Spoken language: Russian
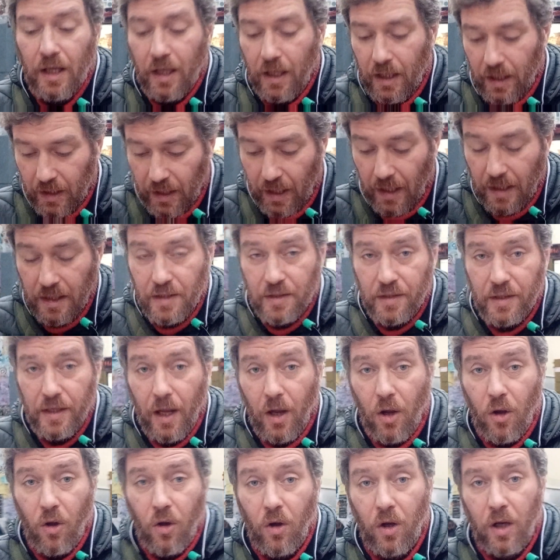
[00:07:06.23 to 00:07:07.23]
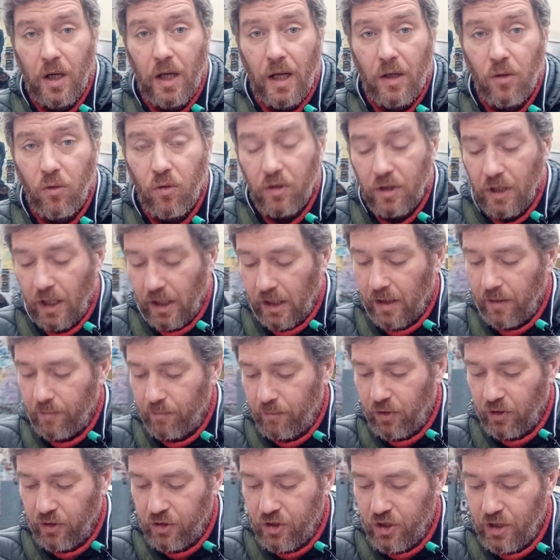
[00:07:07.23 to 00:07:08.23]
Я не знаю, как, каким
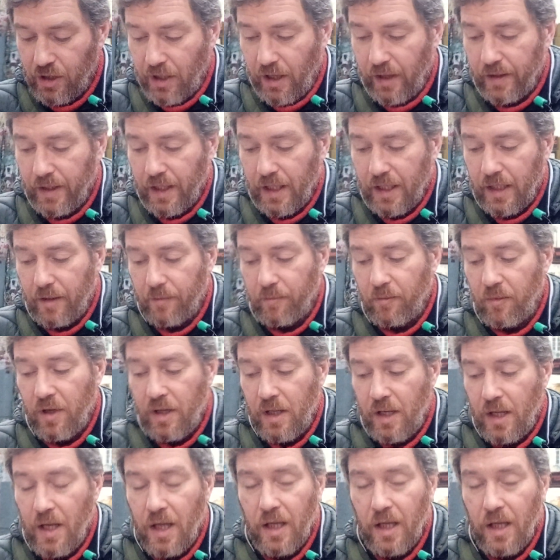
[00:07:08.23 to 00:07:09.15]
был человеком